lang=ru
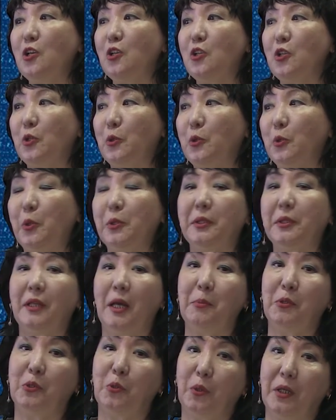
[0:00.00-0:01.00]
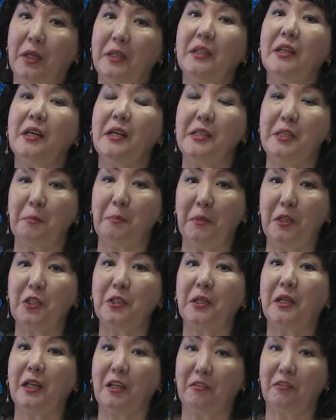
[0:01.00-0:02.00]
что этот абитуриент –
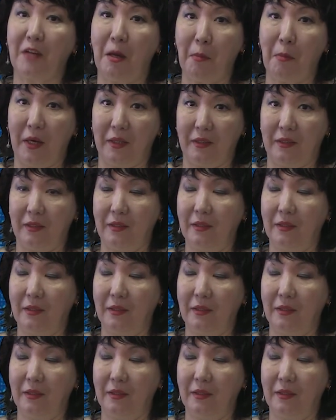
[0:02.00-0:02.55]
типичный графоман.